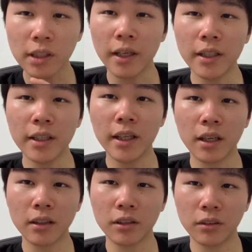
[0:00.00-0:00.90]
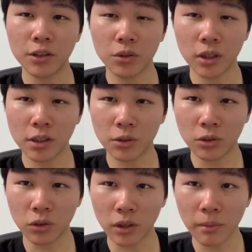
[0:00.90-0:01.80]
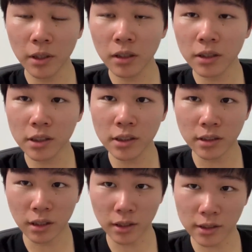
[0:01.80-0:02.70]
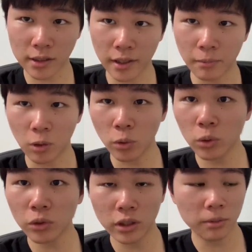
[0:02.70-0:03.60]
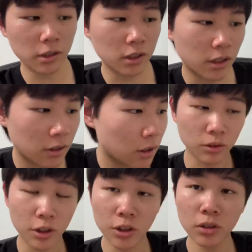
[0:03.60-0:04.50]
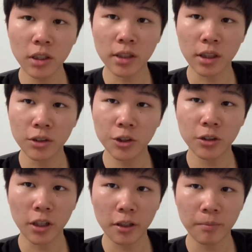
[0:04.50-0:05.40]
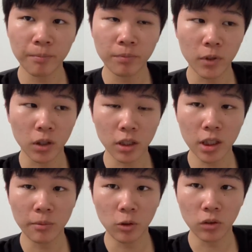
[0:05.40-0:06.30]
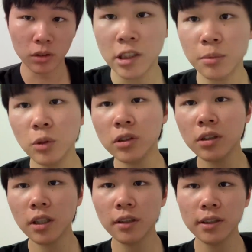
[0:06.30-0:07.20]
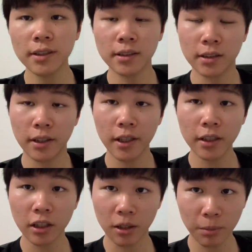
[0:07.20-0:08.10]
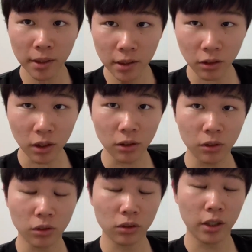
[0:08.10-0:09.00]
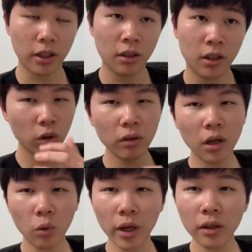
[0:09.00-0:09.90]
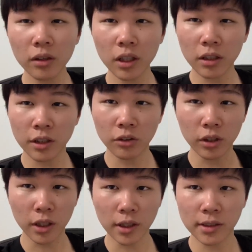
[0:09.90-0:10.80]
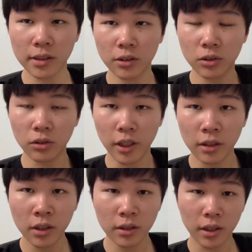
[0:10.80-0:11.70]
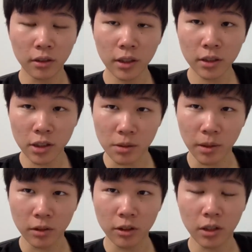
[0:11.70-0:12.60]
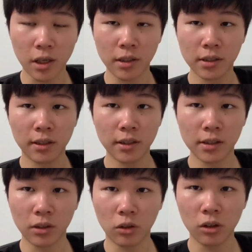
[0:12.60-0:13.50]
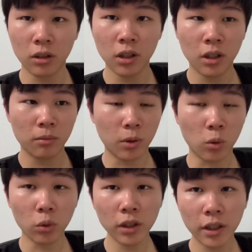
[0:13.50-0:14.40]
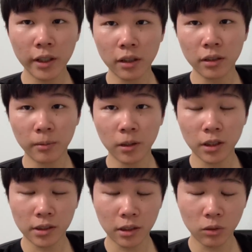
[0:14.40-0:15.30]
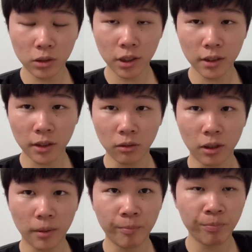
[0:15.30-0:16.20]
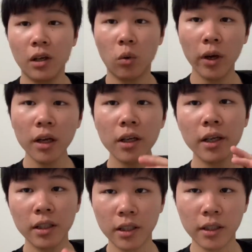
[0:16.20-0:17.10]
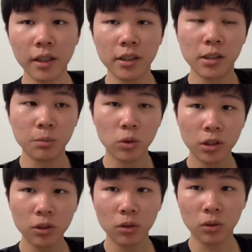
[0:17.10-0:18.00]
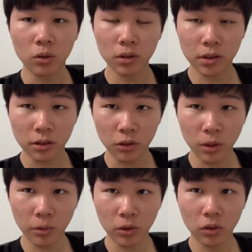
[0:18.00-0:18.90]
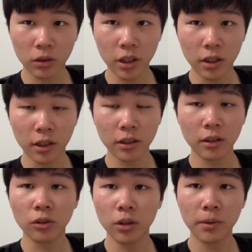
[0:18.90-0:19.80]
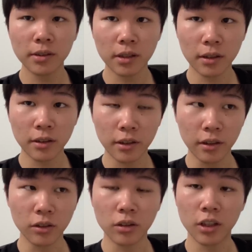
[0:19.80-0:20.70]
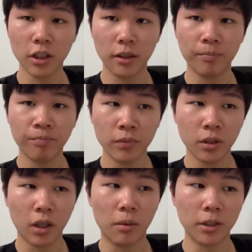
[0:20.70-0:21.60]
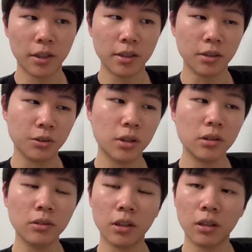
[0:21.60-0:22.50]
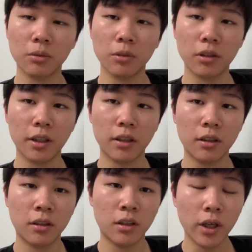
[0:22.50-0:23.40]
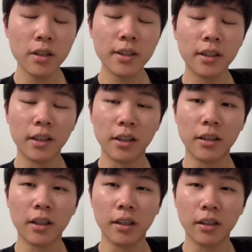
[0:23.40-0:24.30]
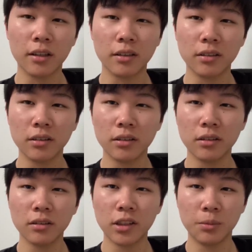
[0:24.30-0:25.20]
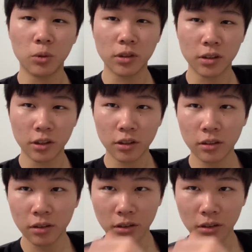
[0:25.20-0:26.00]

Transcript: つね、いい例があったので紹介しておくと、山中伸也さんがですね、まあ、こういうことを言ってました。20代、30代の方でも死亡する確率がですね、0.2%あるということで、これは500人に1人感染するとね、亡くなってしまうっていう確率なんですけど、まあ、ここでね、山中さんがおっしゃってたのは、500回に1回死亡事故を起こす乗り物にあなたは乗りますかって言ってて、あ、まあ確かにそれはそうだなと思って、500回に1回死亡する